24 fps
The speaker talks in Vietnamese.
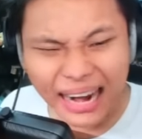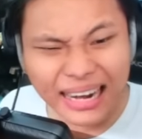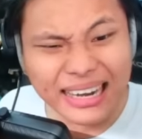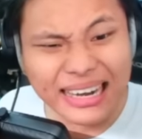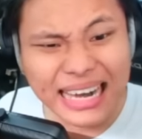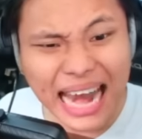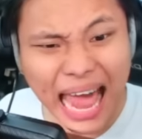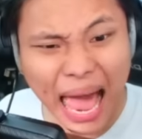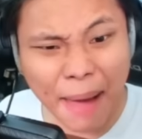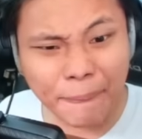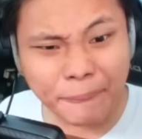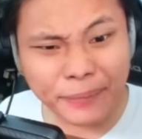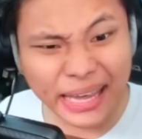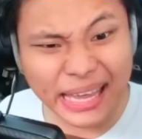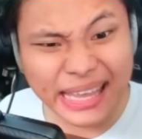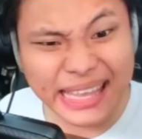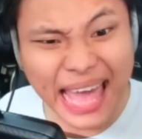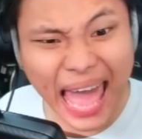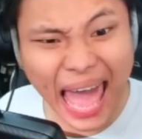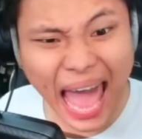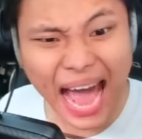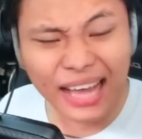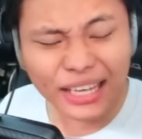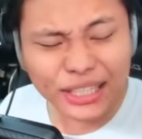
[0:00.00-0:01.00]
làm cái
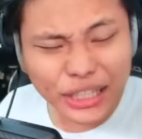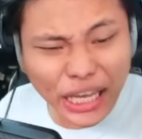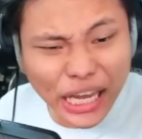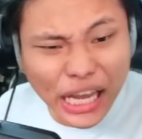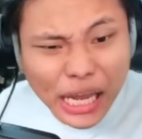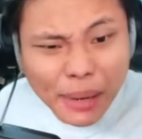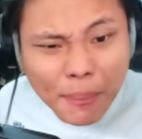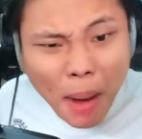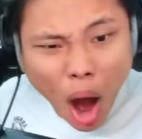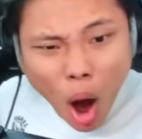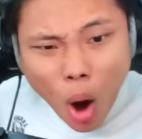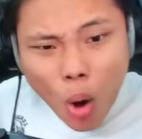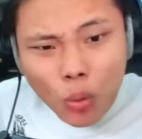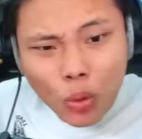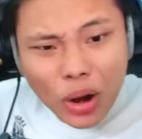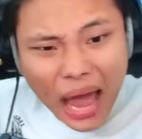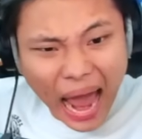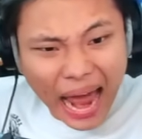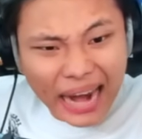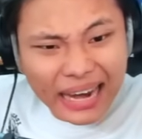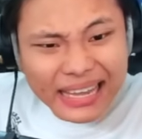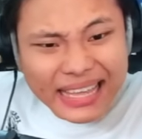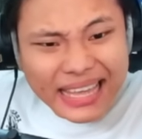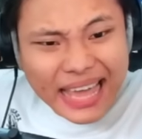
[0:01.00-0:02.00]
dáng T-bo là
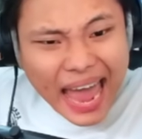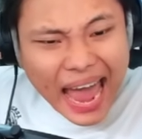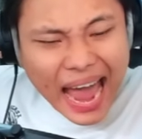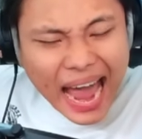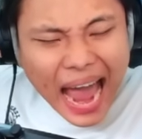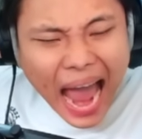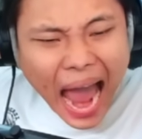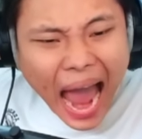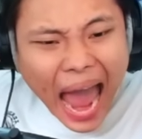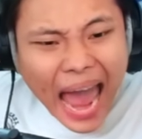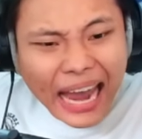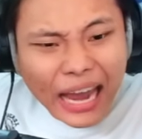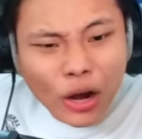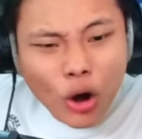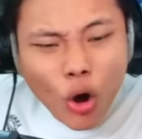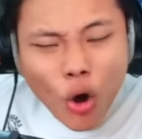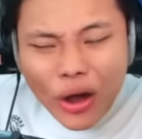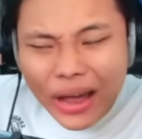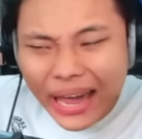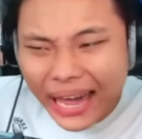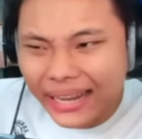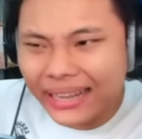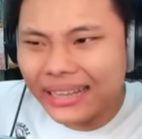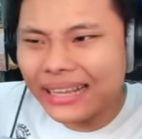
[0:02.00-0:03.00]
ảnh giang hai cái
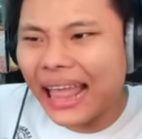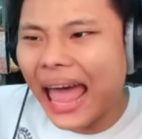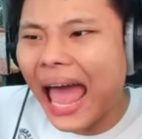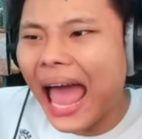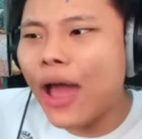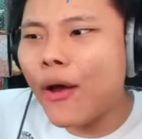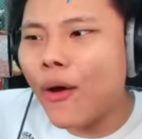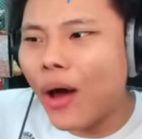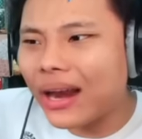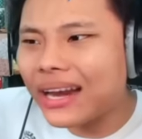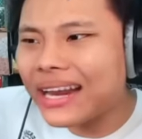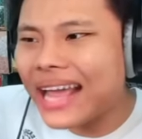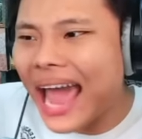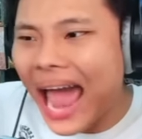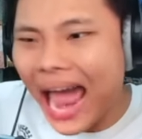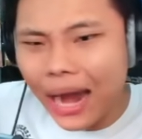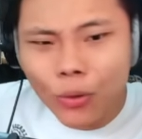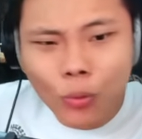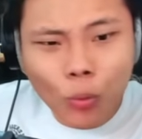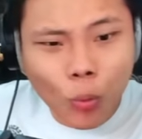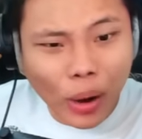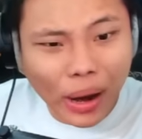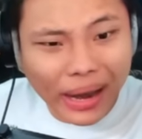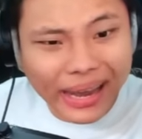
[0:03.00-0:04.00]
đôi cánh tay của ảnh ra ảnh
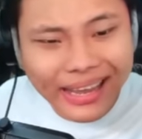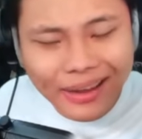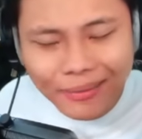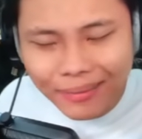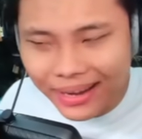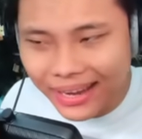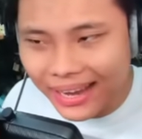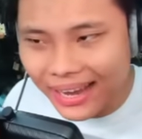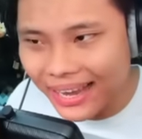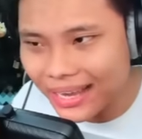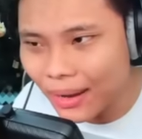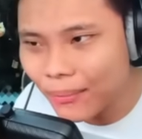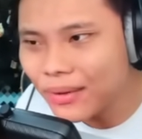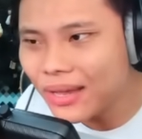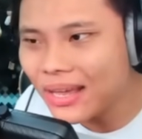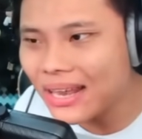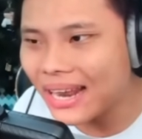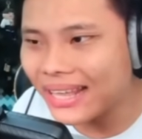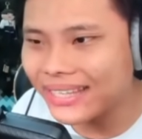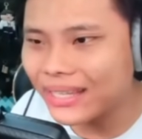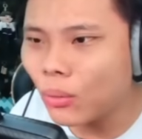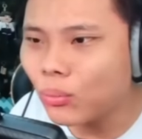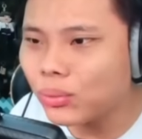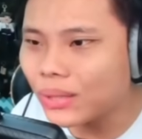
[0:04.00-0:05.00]
quay các bạn ơi, giống như
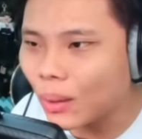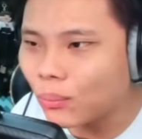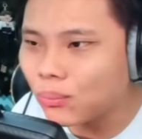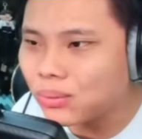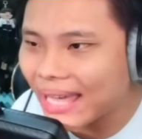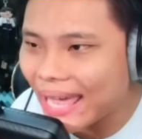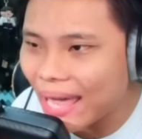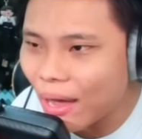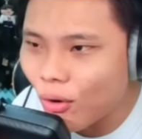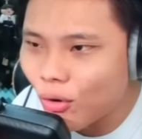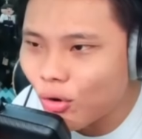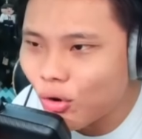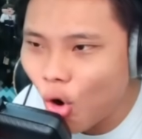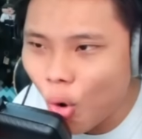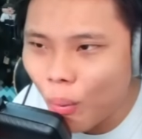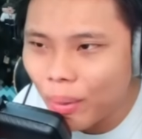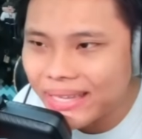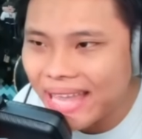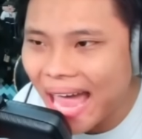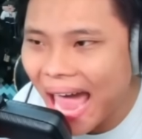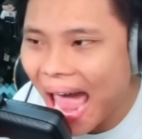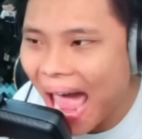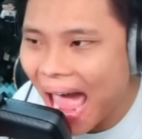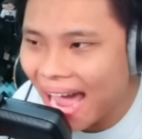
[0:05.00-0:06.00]
là trong chống tre của
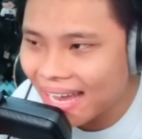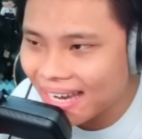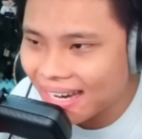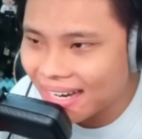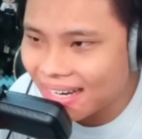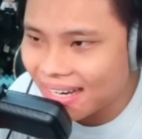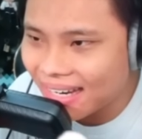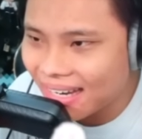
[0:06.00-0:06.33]
Nobita vậy đó.